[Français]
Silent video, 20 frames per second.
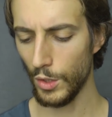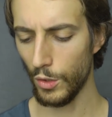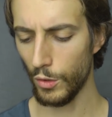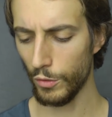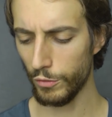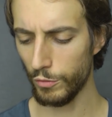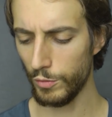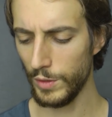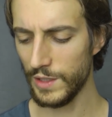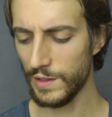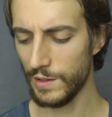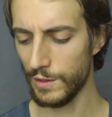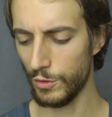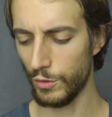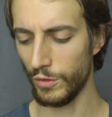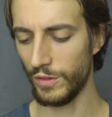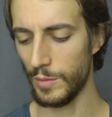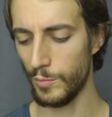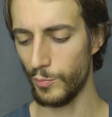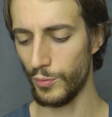Ensuite,
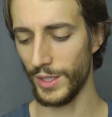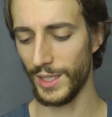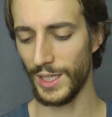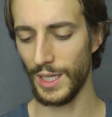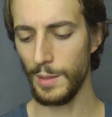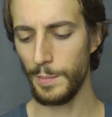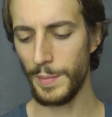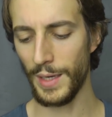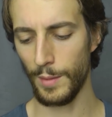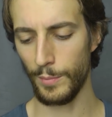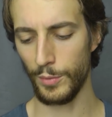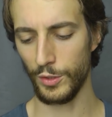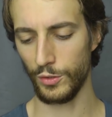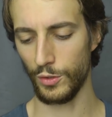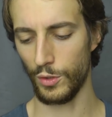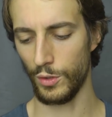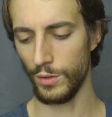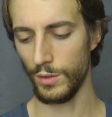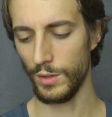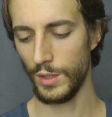deuxième point qui est hyper
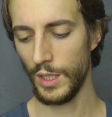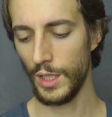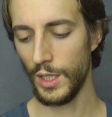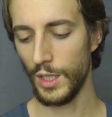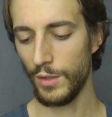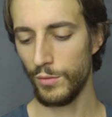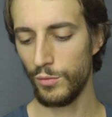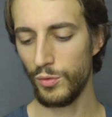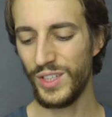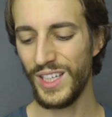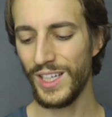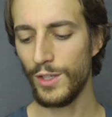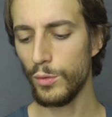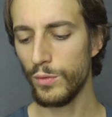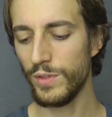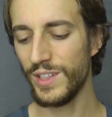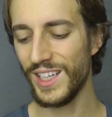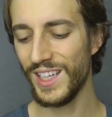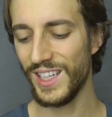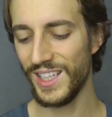important, vous
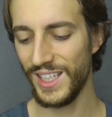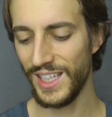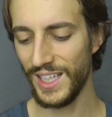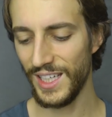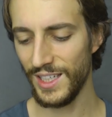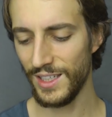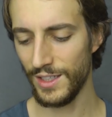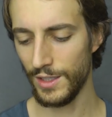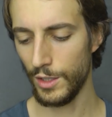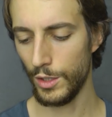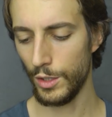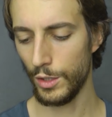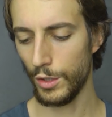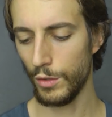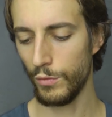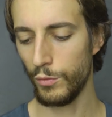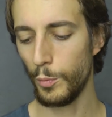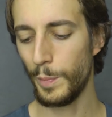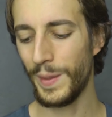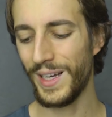découvririez
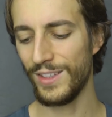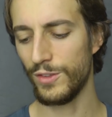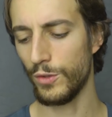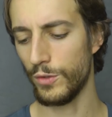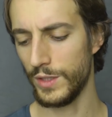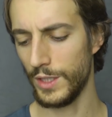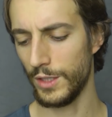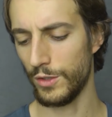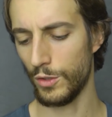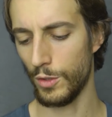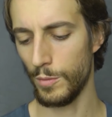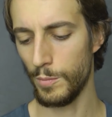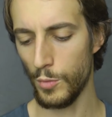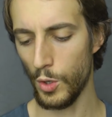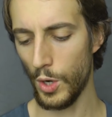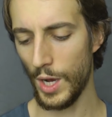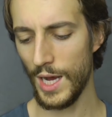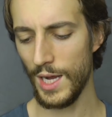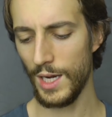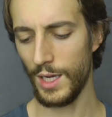que vous prétendiez être
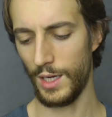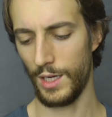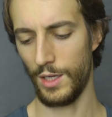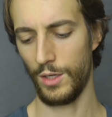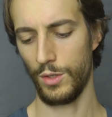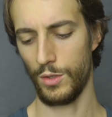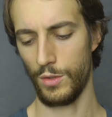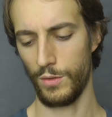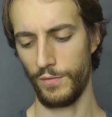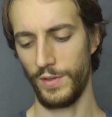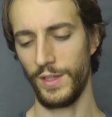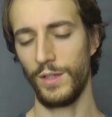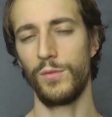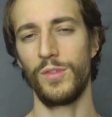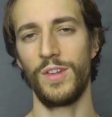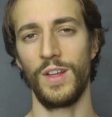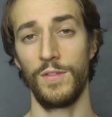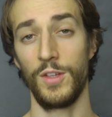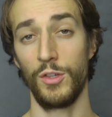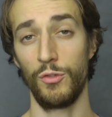moral alors qu'en fait
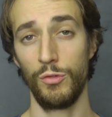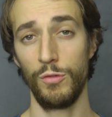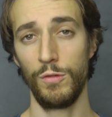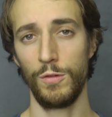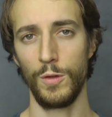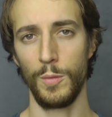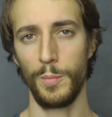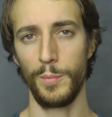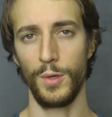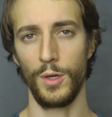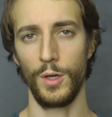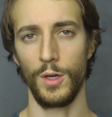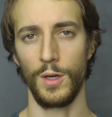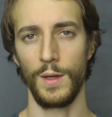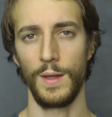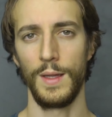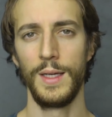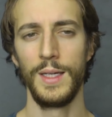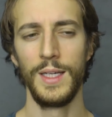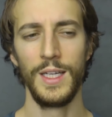vous aviez juste
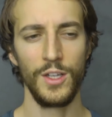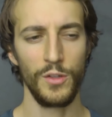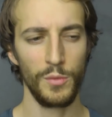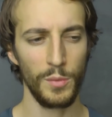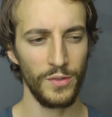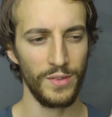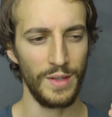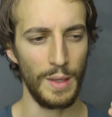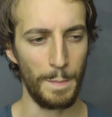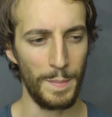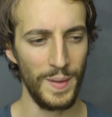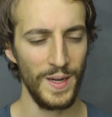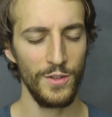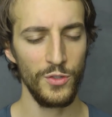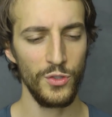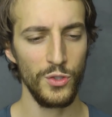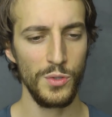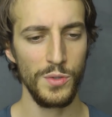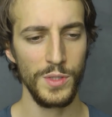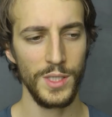peur. Je pense qu'il y a plein
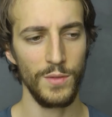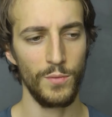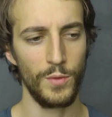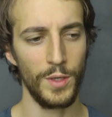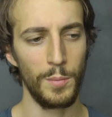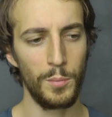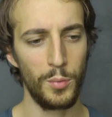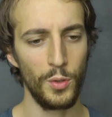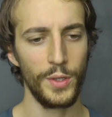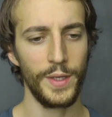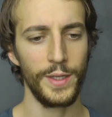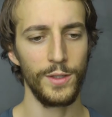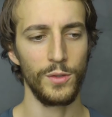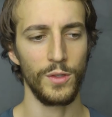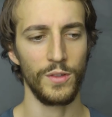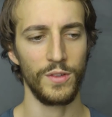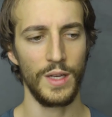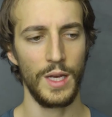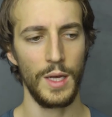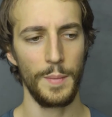de gens qui vont être bloqués
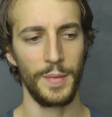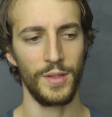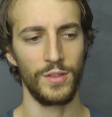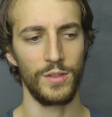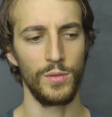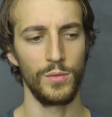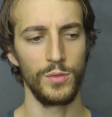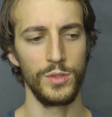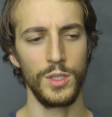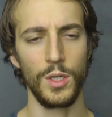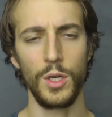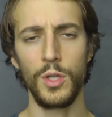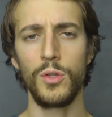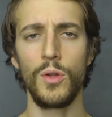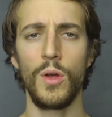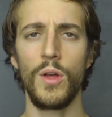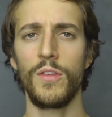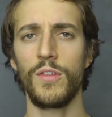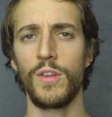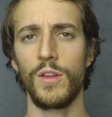dans ça parce qu'ils vont dire oh
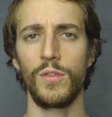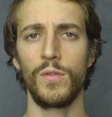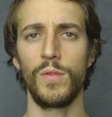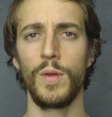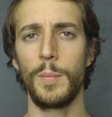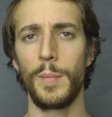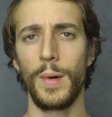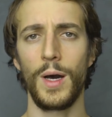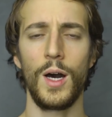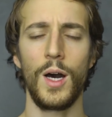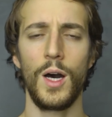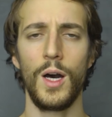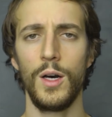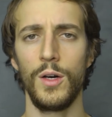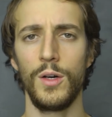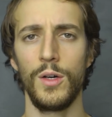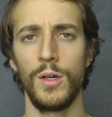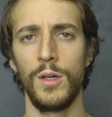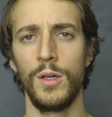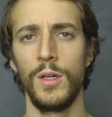non, ça se fait
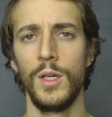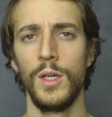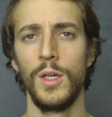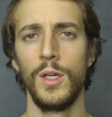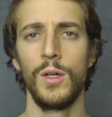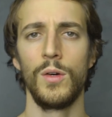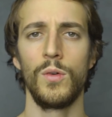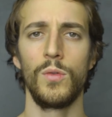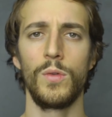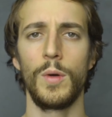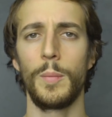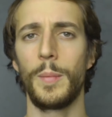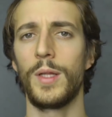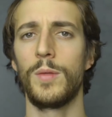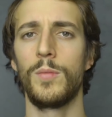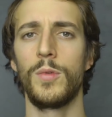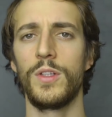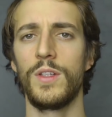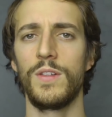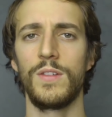pas, euh, on ne doit pas
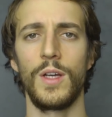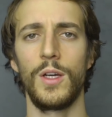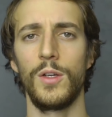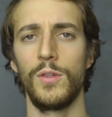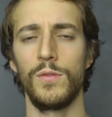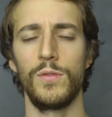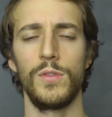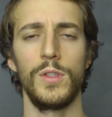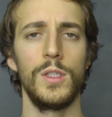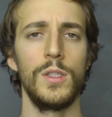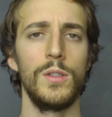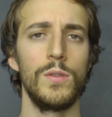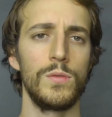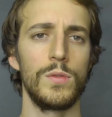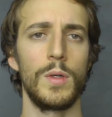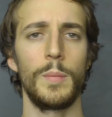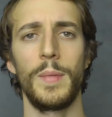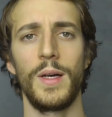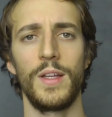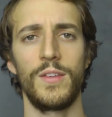demander ça à une fille, on ne
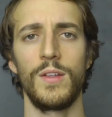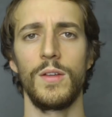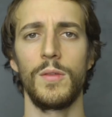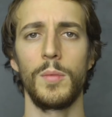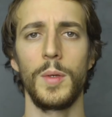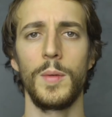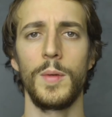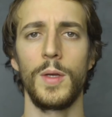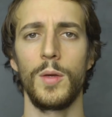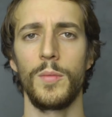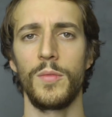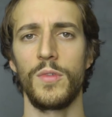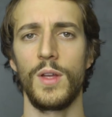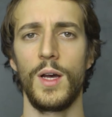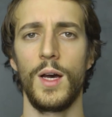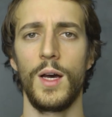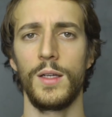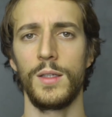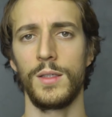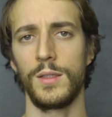doit pas s'exprimer comme
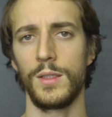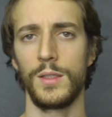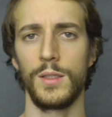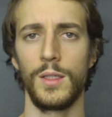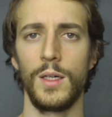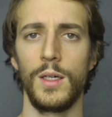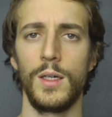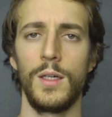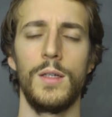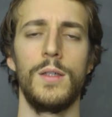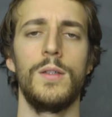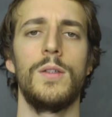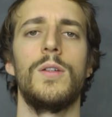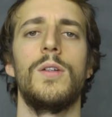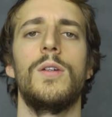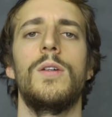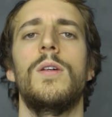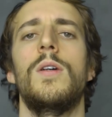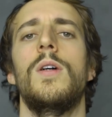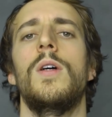ça,
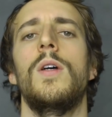euh,